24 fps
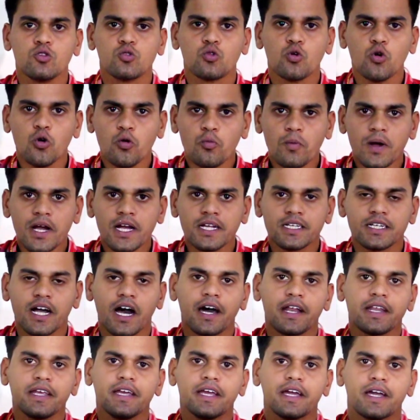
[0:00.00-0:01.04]
दो मैच
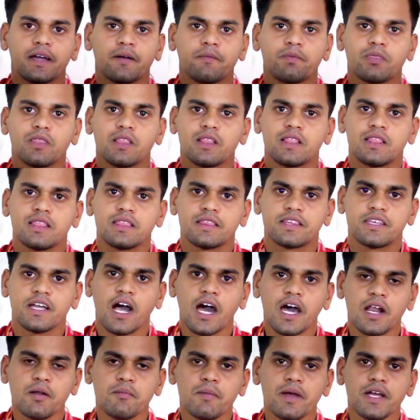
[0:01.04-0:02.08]
हारी है
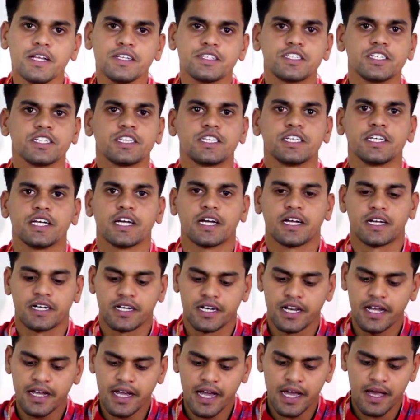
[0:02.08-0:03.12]
चार मैच जीती है
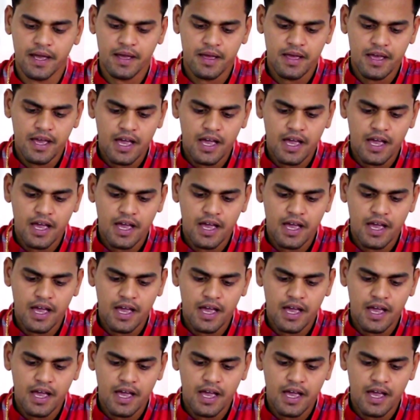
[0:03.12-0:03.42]
ठीक है